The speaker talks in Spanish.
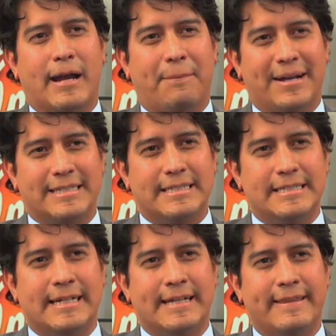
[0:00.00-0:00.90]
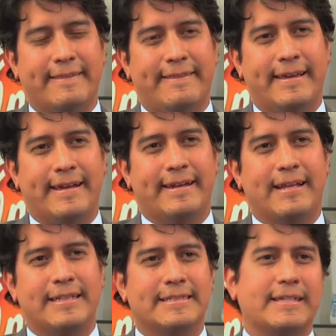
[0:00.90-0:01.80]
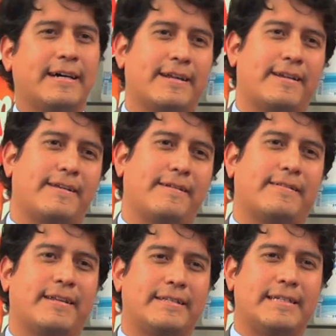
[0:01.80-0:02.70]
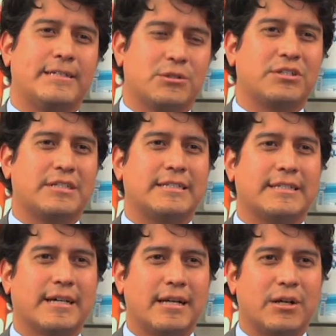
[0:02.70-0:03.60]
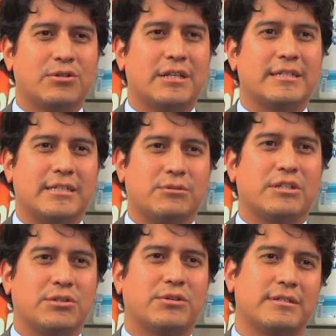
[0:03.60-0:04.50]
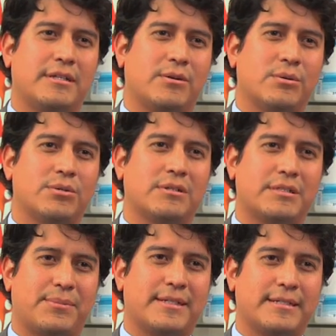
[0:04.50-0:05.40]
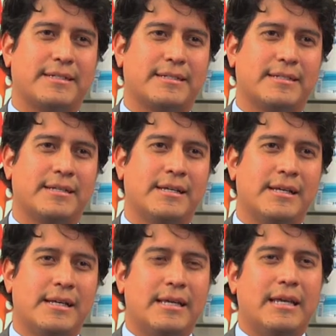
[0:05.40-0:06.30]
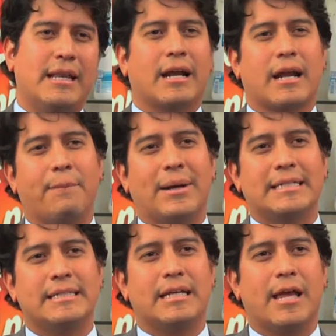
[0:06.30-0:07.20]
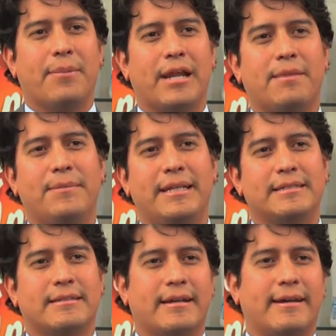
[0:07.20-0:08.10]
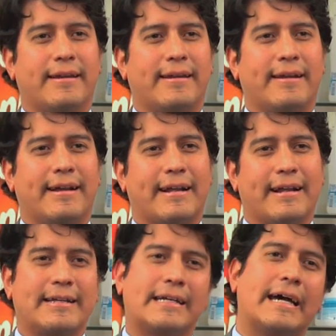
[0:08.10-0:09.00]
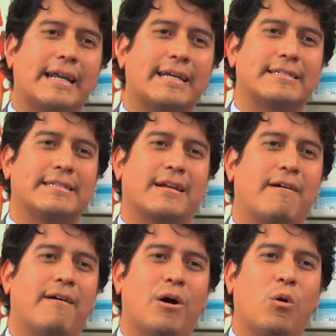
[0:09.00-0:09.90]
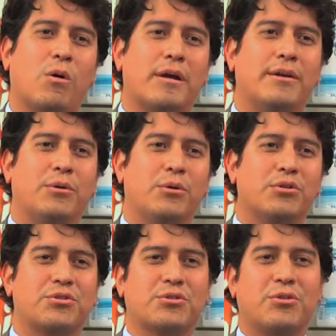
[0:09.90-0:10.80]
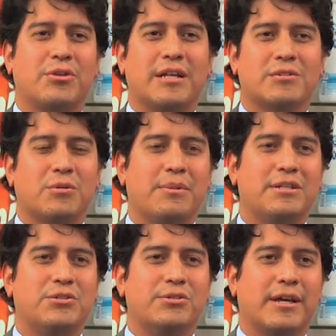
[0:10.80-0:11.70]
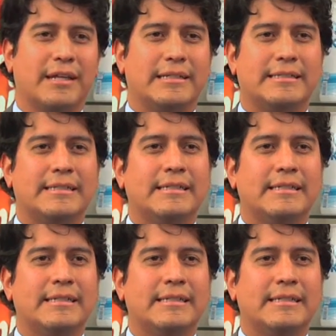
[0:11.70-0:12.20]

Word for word: capacidad de analizar 360 grados las situaciones de negocio que se presentan y la capacidad para administrar cargas de trabajo que no son las convencionales.